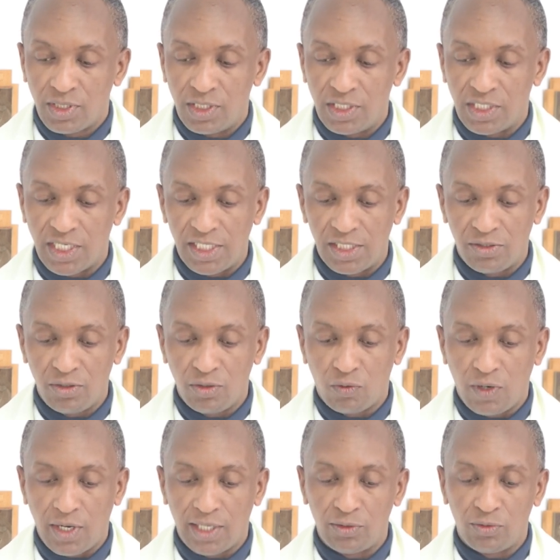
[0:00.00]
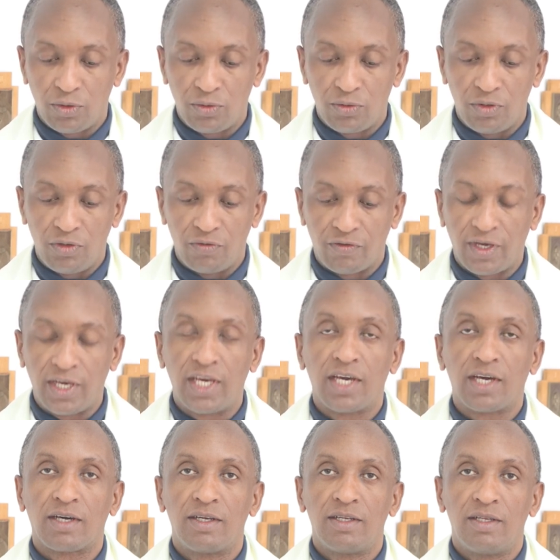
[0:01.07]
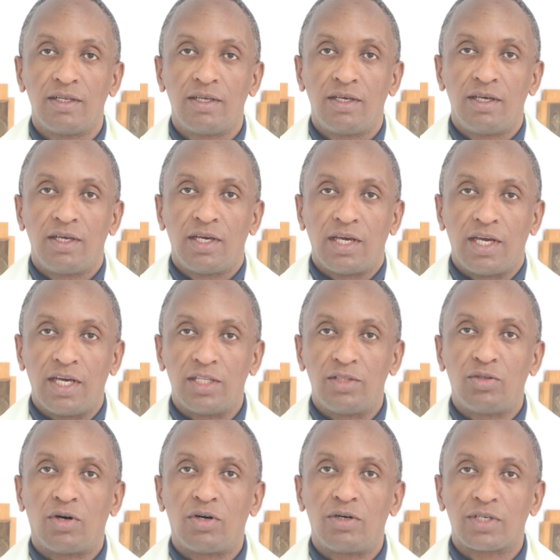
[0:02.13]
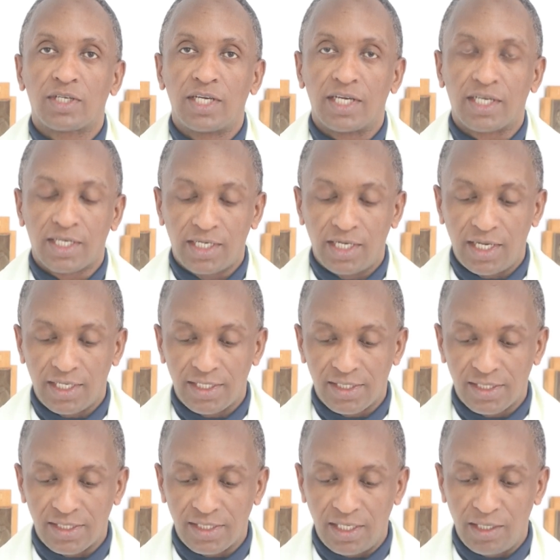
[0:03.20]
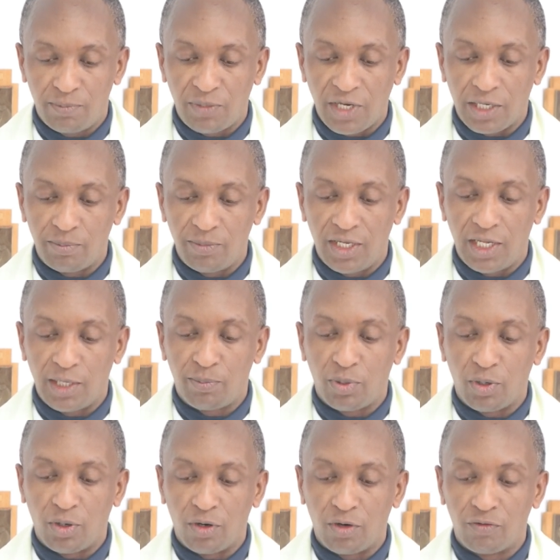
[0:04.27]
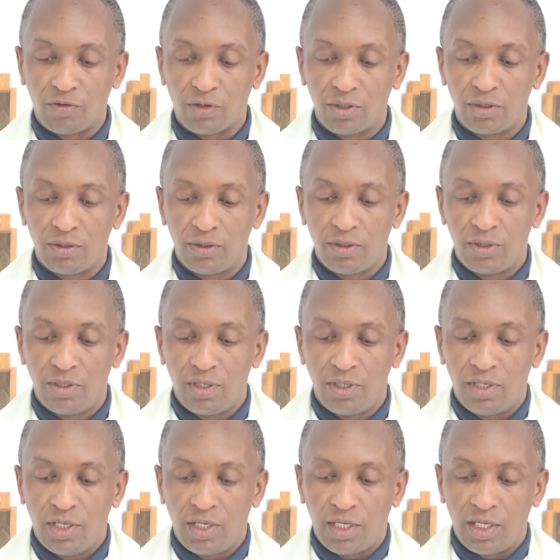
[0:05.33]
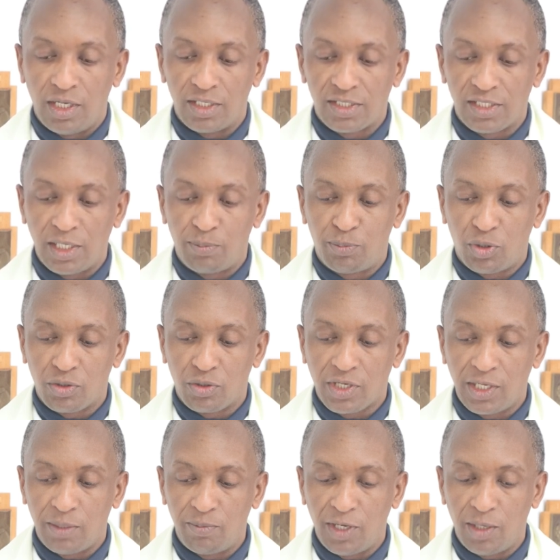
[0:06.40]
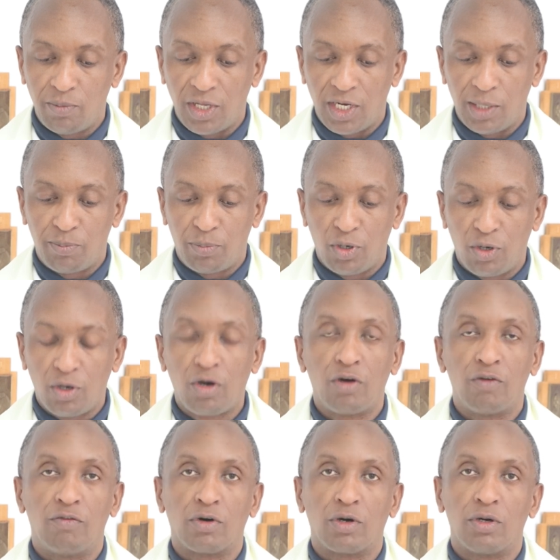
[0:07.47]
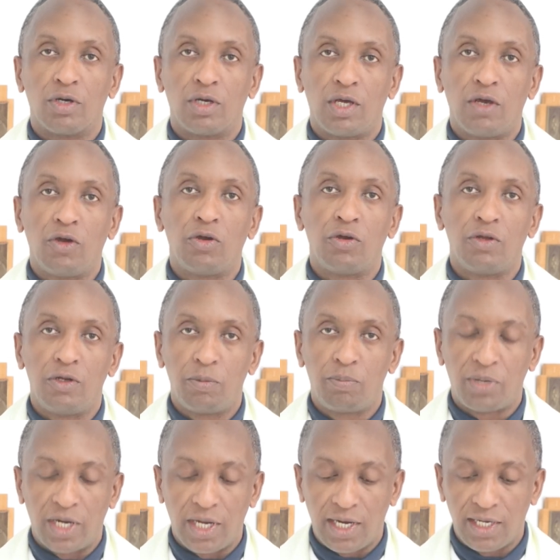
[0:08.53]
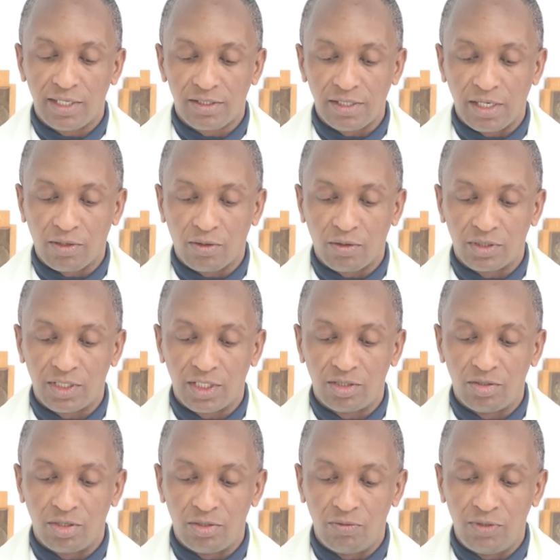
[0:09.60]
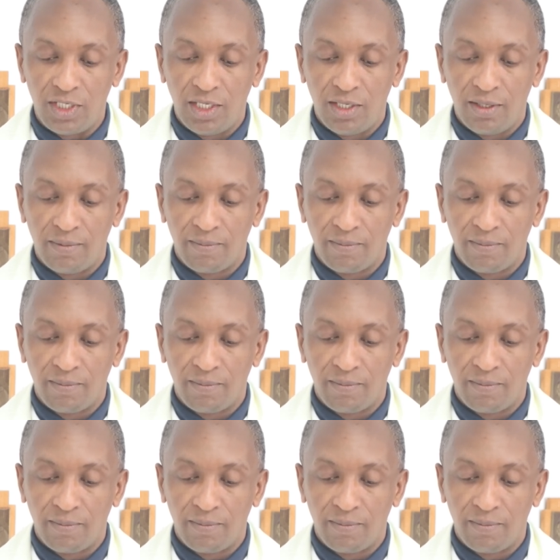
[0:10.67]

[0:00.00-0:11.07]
Jésus, roi de l'univers, est donc classé parmi les pauvres, et c'est pour que même les pauvres aient une place à côté de lui.